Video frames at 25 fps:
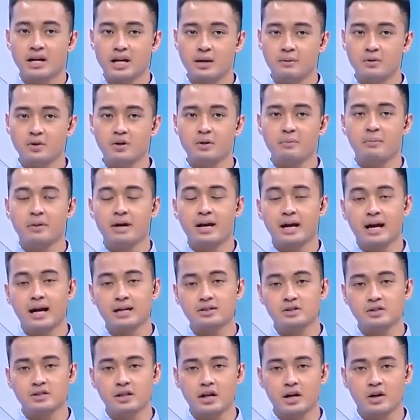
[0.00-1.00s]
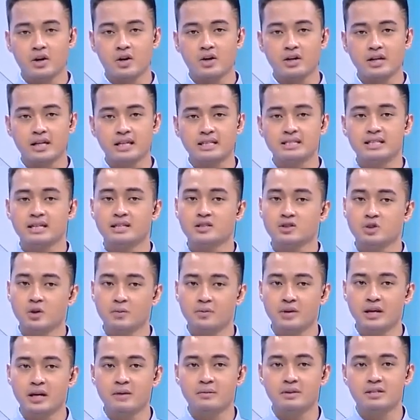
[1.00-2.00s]
Namun, pada kasus yang kronis,
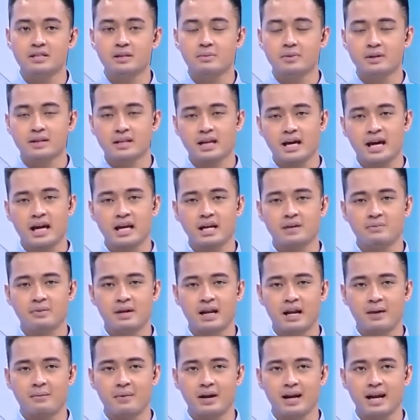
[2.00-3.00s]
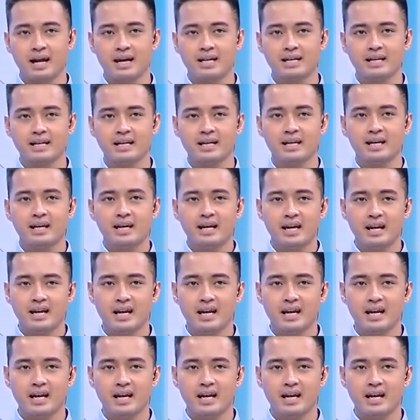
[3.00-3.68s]
insomnia bisa bertahan lebih lama lagi.